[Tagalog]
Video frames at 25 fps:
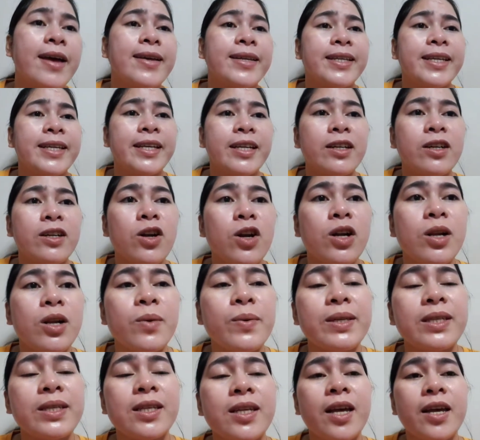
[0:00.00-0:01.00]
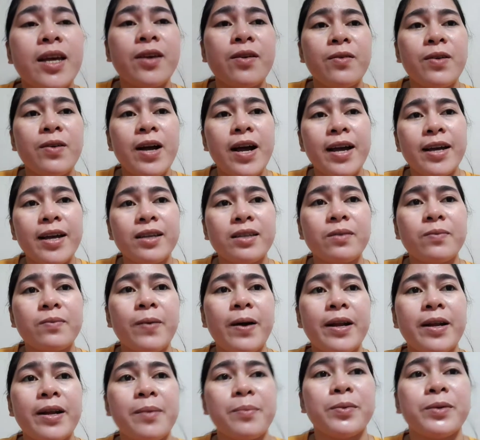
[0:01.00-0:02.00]
Take care always kayo guys
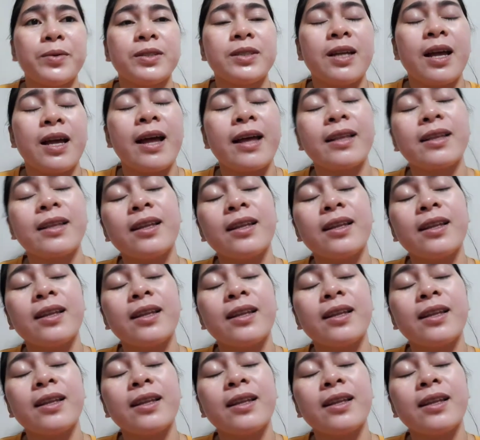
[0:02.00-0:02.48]
para po sa